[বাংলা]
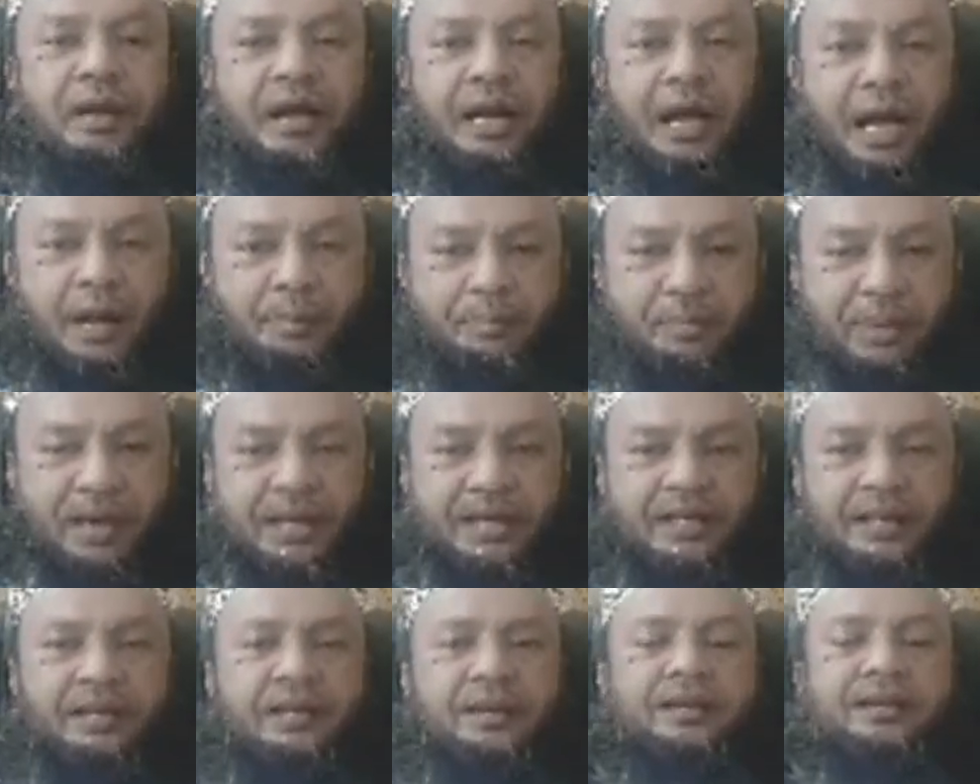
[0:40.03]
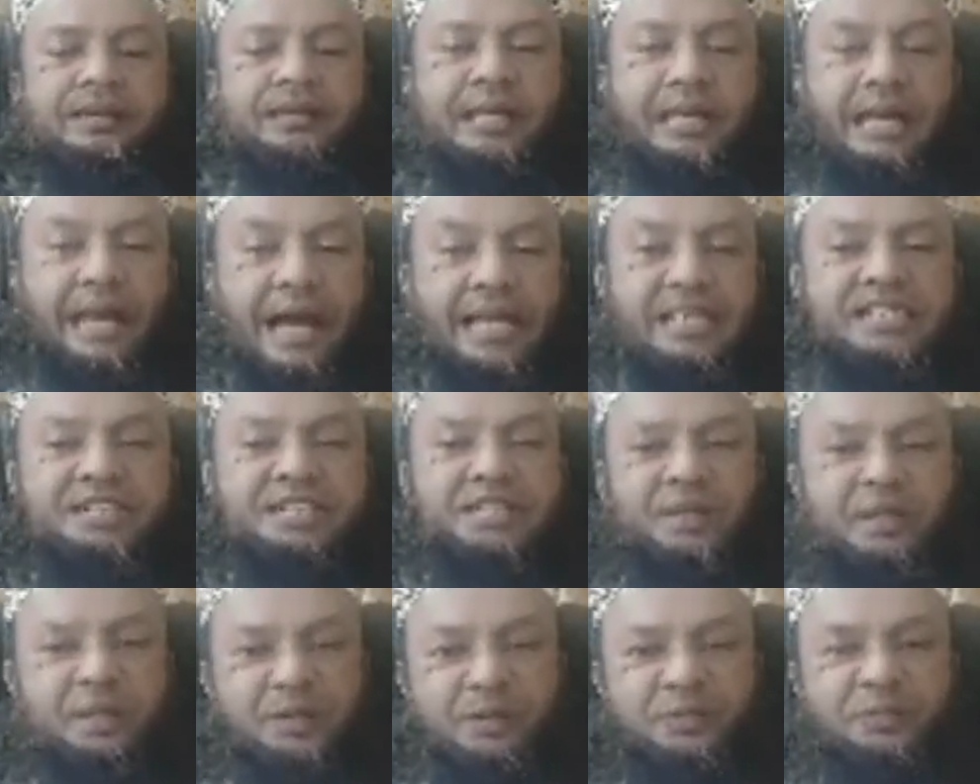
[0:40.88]
আপনার দেয়াল
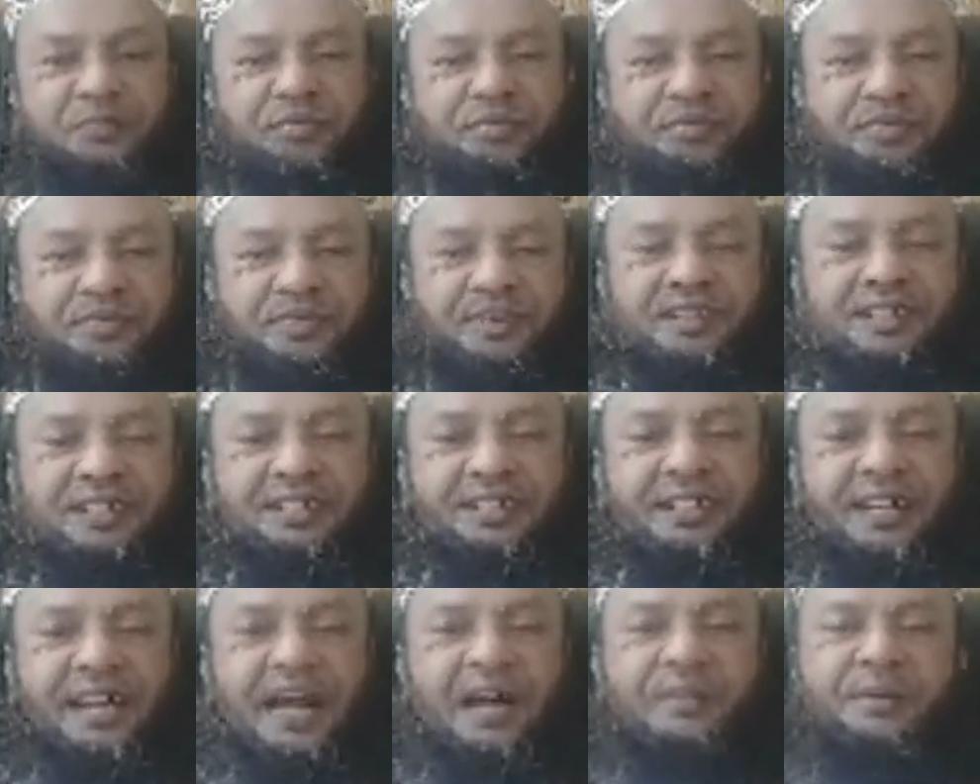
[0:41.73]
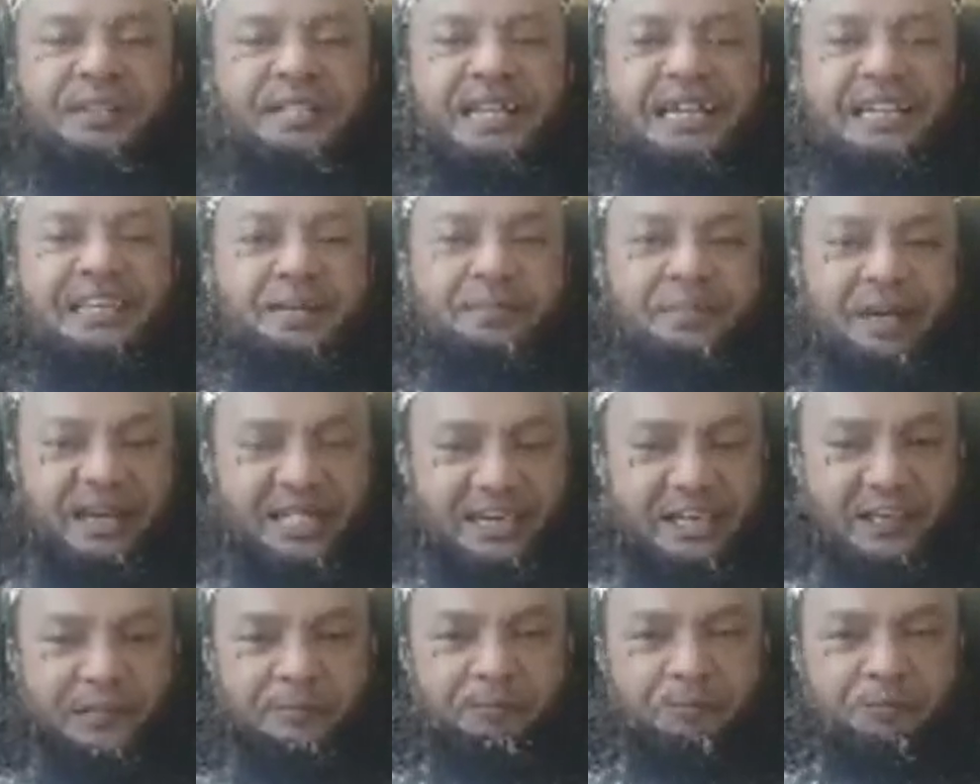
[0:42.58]
ছিল আমি দেখতে
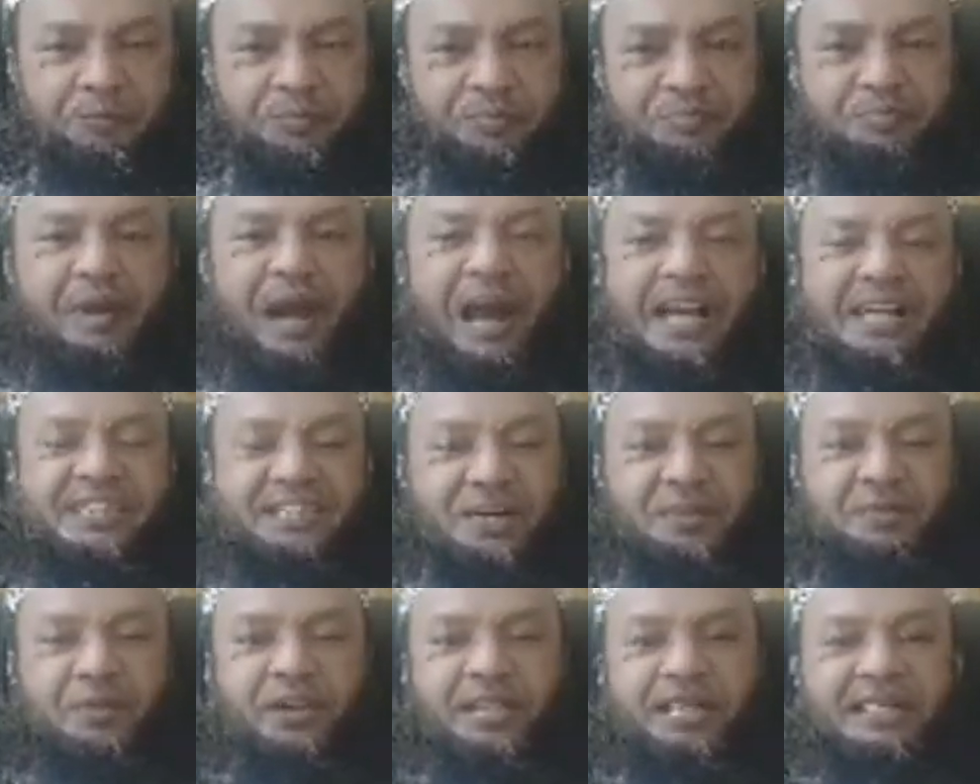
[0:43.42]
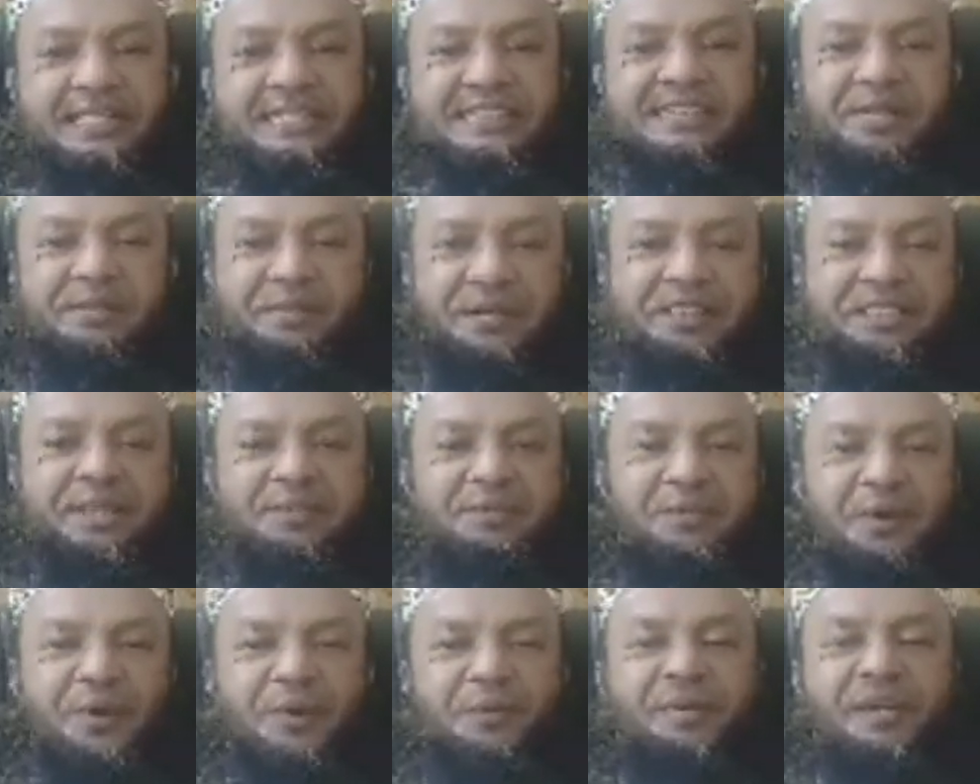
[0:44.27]
পারিনি মা আশা বলেন যে ব্যক্তি
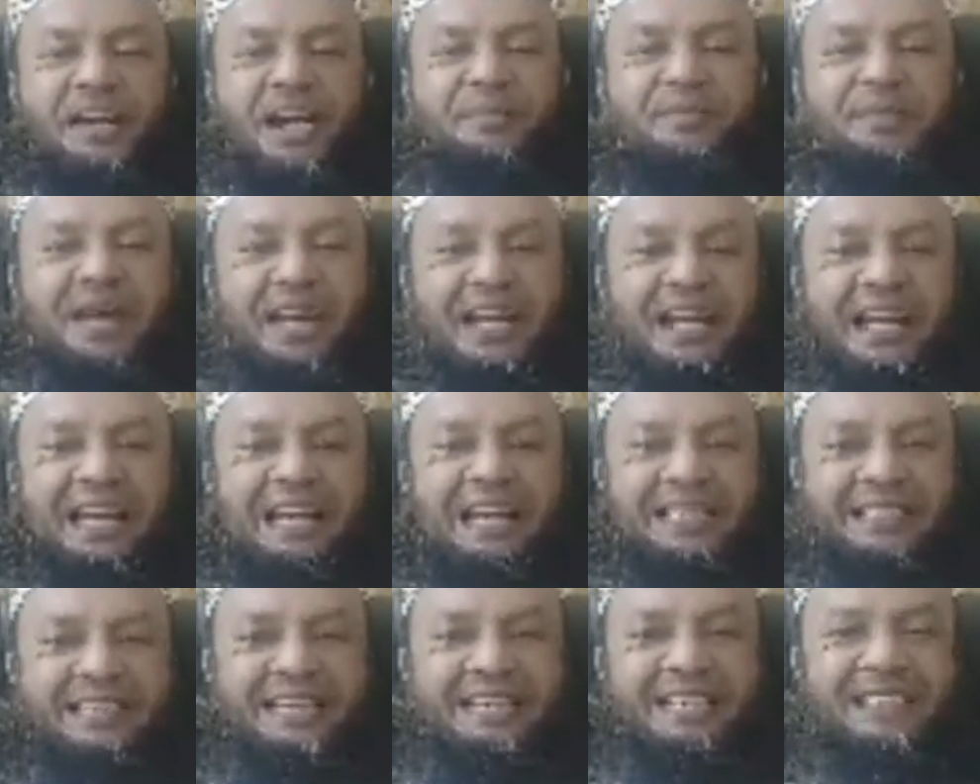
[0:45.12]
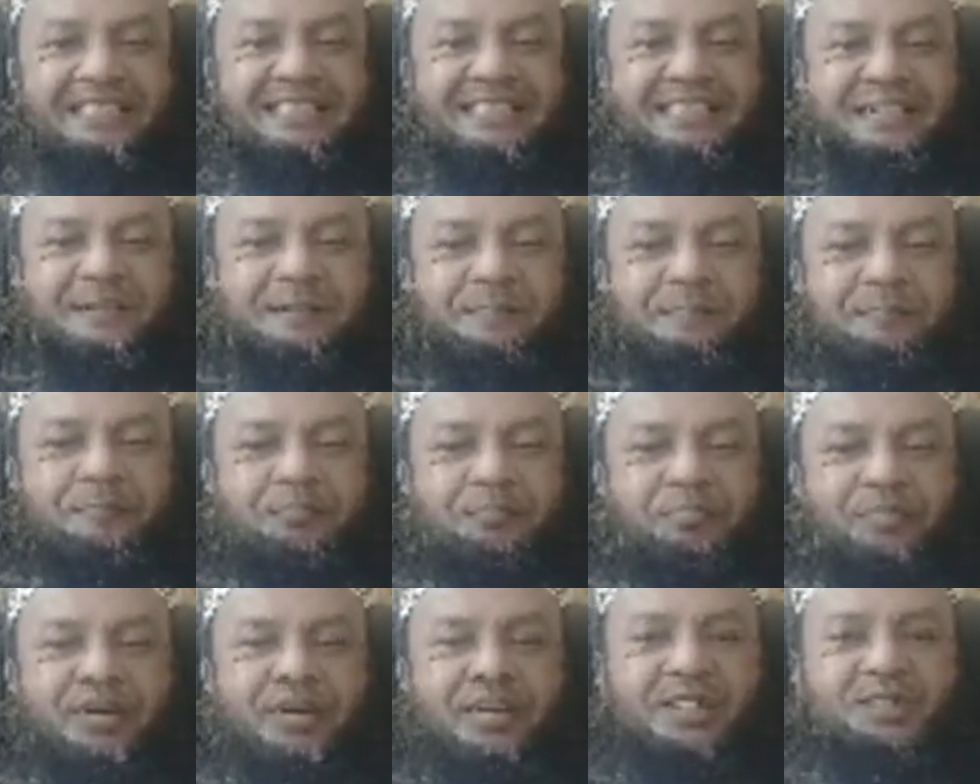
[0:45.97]
বলবে আমি আল্লাহকে দেখেছি
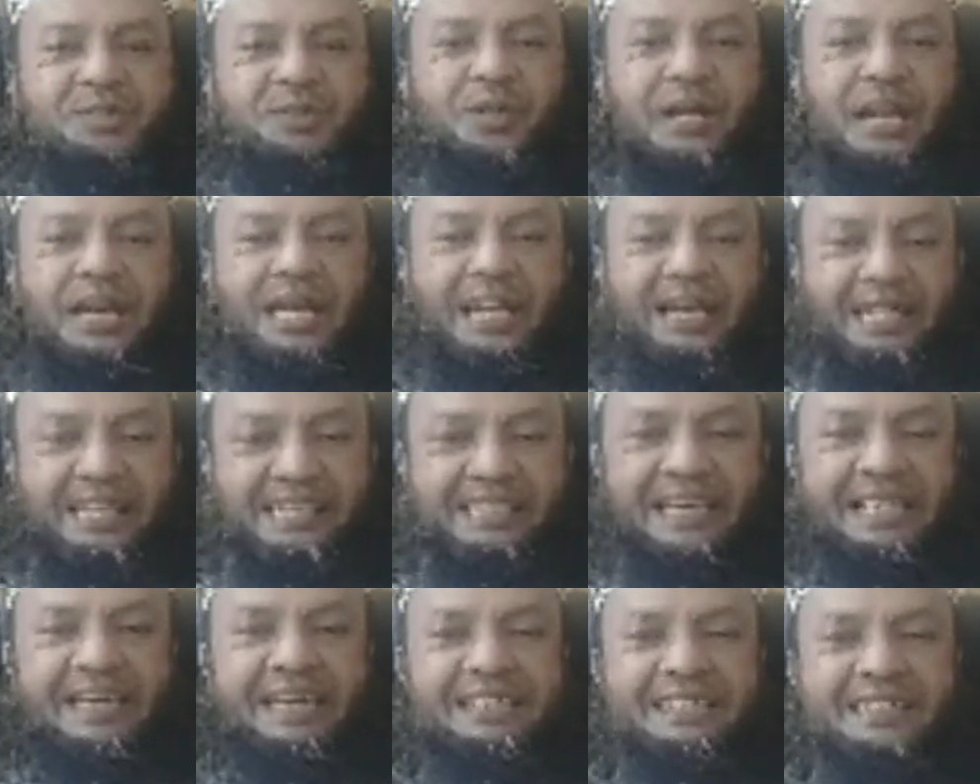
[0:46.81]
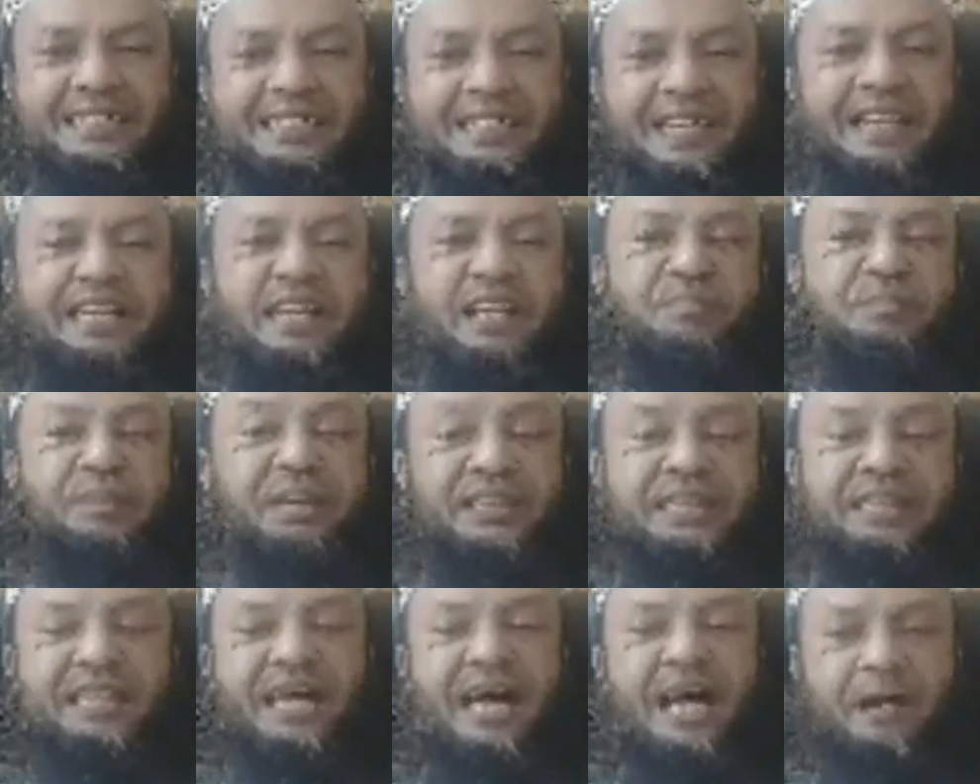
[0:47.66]
রাসুল আল্লাহকে দেখেছেন এটা
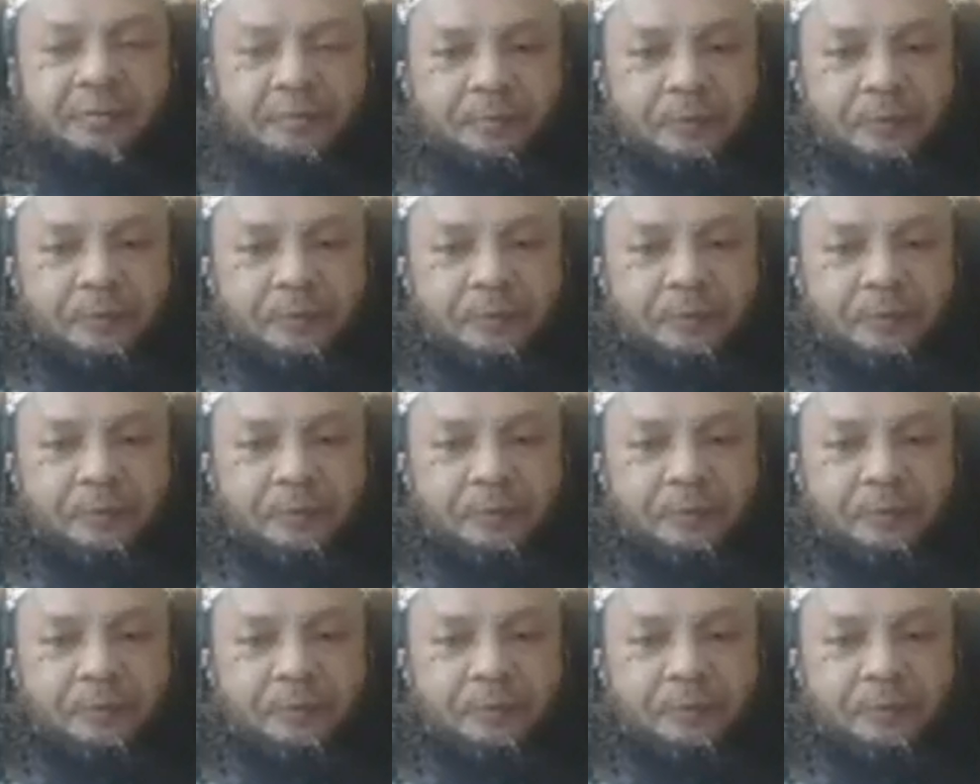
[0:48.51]
মিথ্যা